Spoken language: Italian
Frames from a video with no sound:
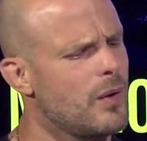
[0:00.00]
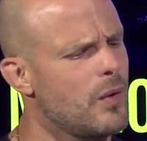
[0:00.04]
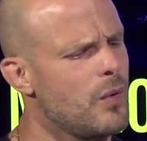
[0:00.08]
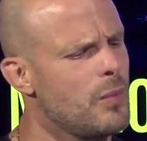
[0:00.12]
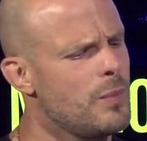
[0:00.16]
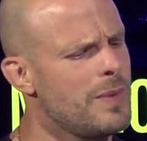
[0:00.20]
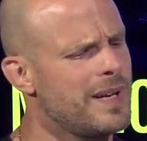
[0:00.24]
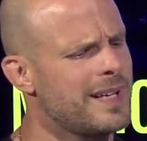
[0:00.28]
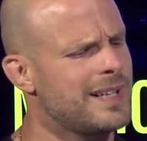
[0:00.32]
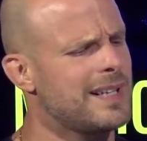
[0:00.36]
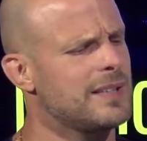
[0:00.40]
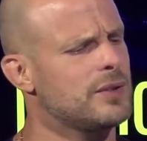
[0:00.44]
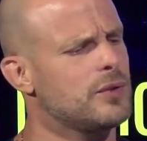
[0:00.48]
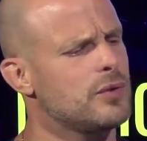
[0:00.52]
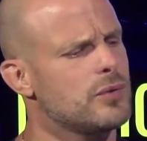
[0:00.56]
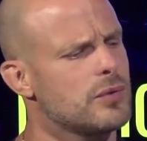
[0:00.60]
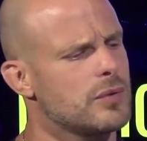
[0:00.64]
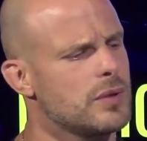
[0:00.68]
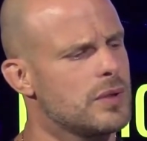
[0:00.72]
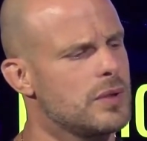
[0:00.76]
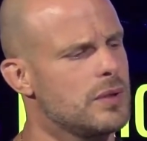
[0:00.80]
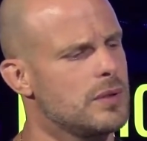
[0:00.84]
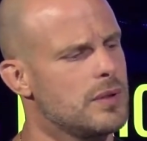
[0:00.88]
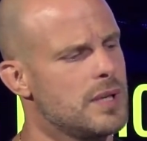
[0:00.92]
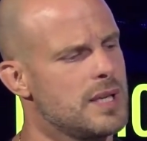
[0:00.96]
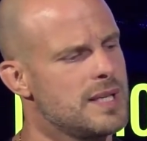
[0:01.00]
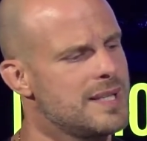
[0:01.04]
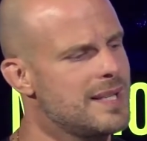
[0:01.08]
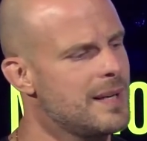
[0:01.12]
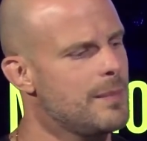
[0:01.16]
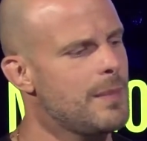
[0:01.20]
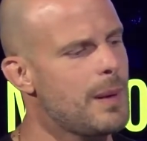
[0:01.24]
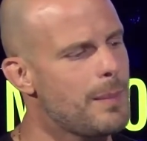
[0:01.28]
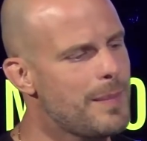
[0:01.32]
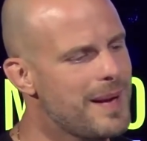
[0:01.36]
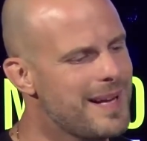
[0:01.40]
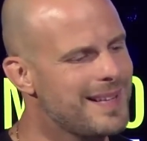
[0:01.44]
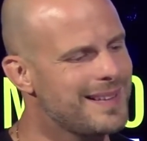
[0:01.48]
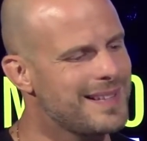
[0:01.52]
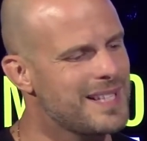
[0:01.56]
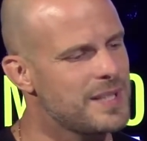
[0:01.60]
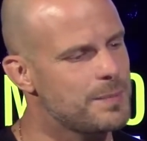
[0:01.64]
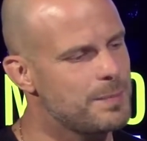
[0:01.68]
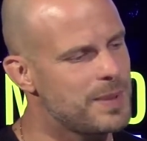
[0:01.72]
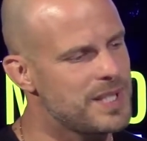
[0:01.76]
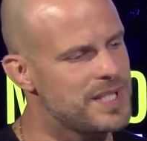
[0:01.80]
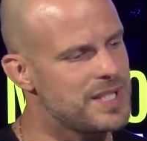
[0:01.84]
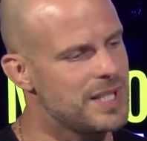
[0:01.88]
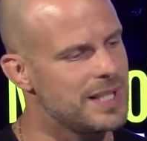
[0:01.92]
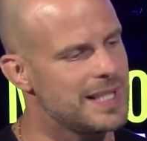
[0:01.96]
un mercato eh, estremamente
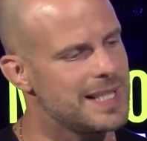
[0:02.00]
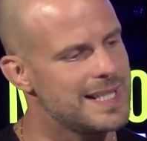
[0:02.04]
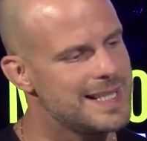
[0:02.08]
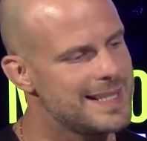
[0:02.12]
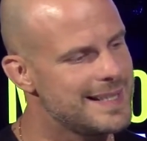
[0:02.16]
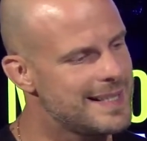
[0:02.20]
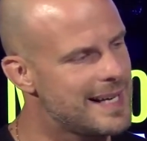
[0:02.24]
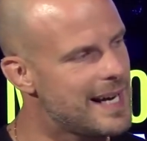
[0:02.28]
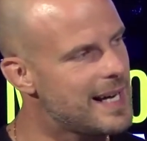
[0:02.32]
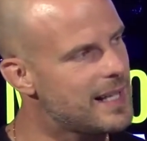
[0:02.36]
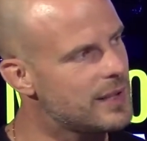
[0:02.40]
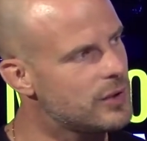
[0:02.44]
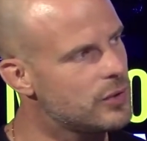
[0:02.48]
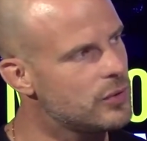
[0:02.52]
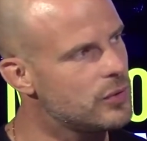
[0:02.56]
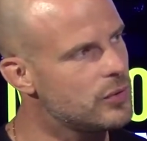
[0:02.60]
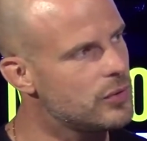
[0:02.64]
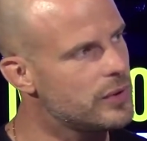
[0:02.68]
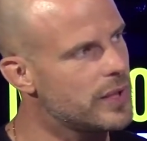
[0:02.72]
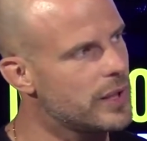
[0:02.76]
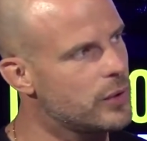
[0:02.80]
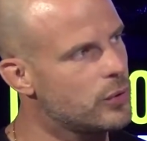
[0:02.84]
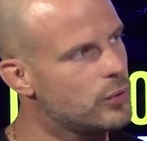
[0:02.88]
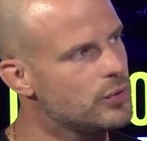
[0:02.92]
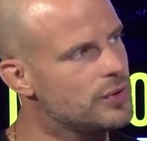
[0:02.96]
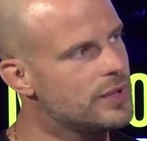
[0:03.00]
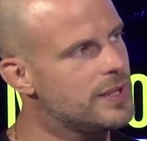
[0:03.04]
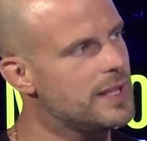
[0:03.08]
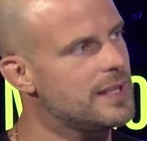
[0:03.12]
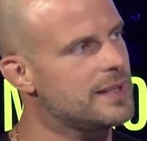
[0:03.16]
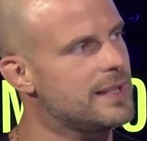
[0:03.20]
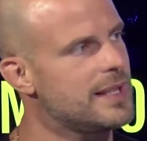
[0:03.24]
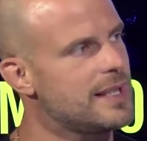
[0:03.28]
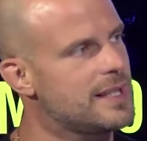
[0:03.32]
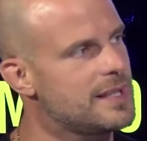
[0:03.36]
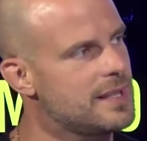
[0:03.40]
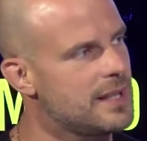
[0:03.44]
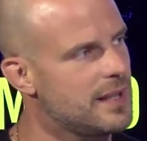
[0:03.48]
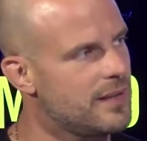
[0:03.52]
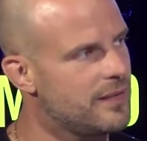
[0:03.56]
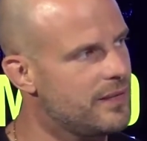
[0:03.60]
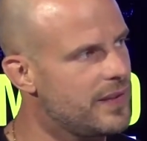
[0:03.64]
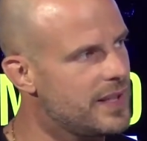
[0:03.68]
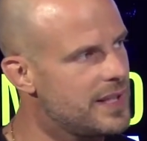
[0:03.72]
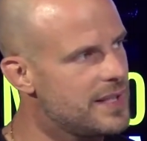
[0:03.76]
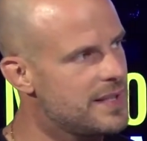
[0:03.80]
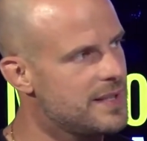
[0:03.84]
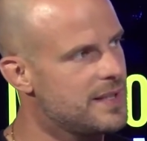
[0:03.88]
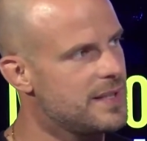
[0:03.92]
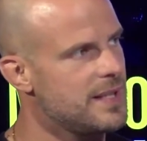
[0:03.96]
specializzato che continua a dare
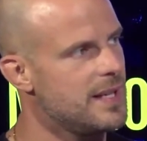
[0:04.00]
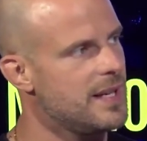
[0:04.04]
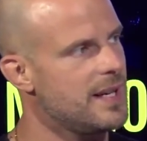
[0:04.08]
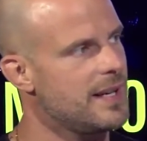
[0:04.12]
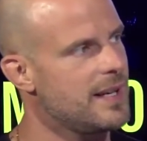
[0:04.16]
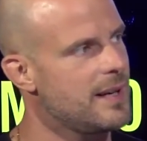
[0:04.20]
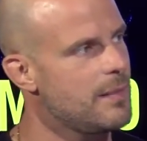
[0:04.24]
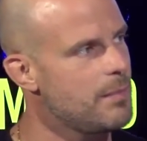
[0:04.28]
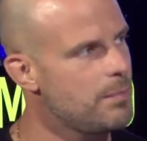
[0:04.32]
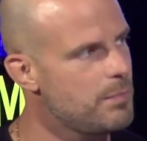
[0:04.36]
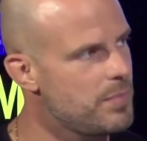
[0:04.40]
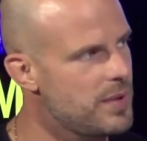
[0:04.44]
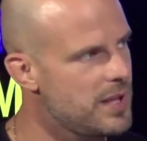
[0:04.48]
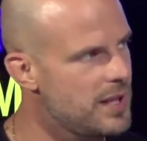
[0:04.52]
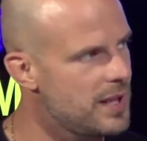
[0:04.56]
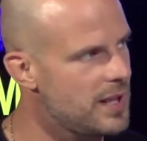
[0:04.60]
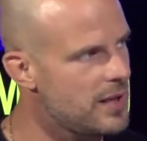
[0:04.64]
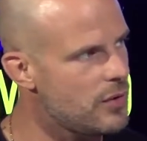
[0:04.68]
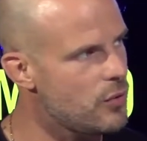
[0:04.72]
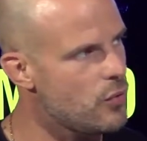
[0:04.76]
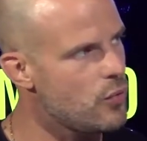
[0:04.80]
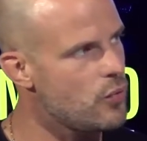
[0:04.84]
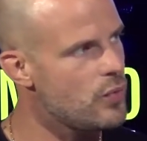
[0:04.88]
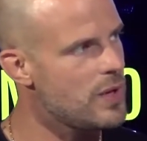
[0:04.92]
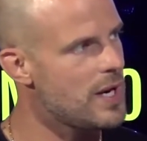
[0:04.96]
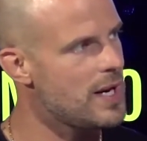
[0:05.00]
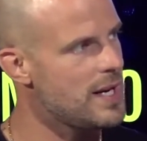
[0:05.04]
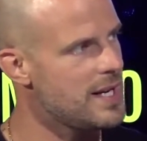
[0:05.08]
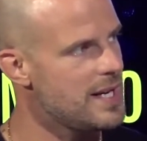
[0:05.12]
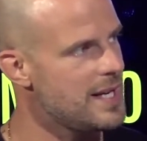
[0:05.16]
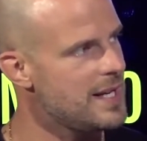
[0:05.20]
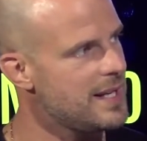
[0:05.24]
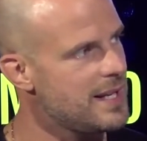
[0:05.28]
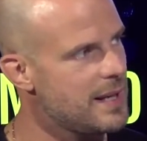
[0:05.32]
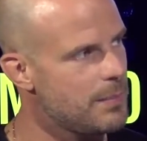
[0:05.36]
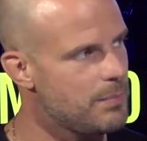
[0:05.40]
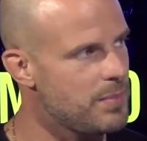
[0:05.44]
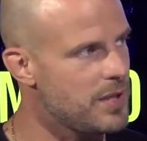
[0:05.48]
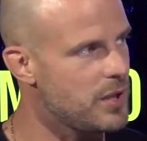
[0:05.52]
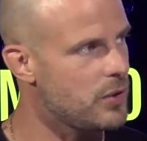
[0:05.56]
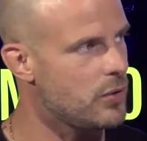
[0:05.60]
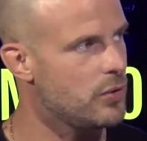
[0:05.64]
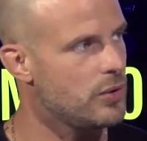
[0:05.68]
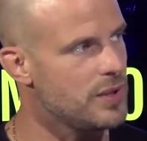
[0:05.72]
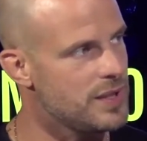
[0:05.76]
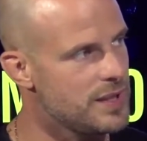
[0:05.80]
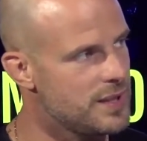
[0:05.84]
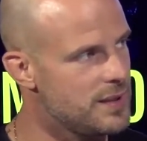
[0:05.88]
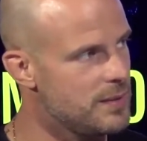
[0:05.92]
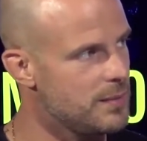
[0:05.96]
servizi e a riempire una nicchia
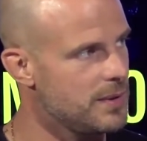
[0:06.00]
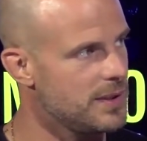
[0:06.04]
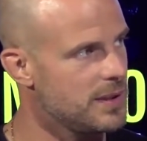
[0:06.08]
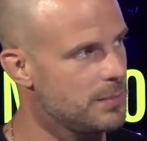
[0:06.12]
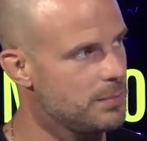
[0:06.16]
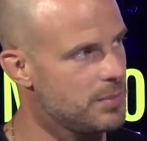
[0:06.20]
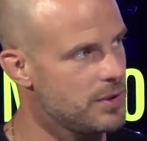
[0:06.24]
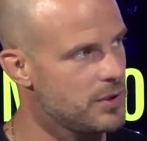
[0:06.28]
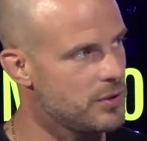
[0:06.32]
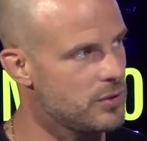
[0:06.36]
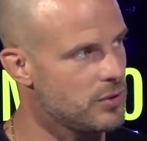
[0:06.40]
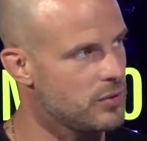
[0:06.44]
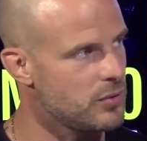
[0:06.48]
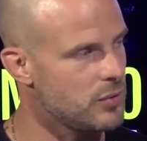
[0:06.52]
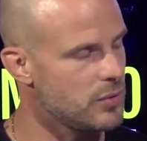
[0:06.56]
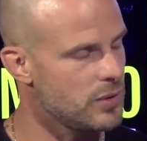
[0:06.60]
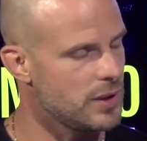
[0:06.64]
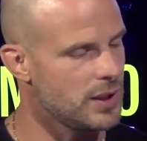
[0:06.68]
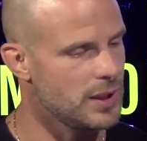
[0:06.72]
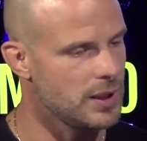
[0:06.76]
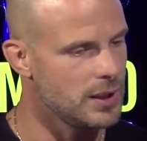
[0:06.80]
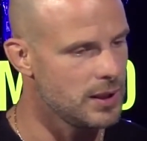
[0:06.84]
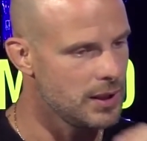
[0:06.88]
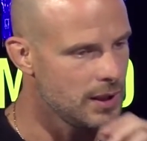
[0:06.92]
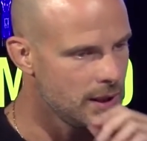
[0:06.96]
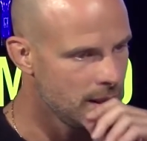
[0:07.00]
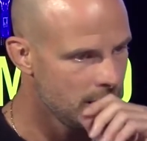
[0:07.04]
piccolissima di persone.